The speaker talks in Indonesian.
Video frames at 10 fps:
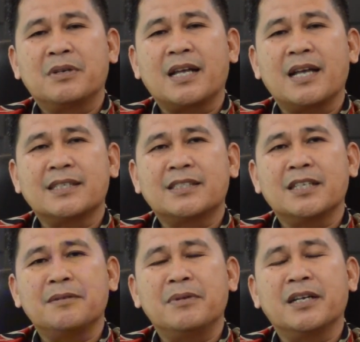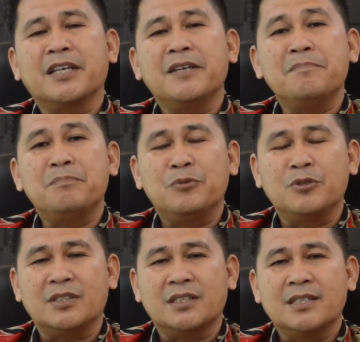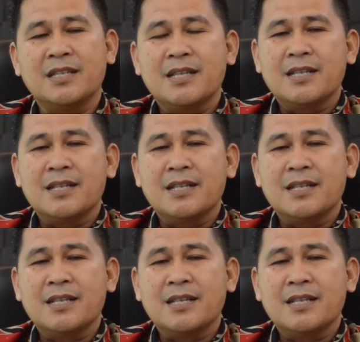berhasil menghimpun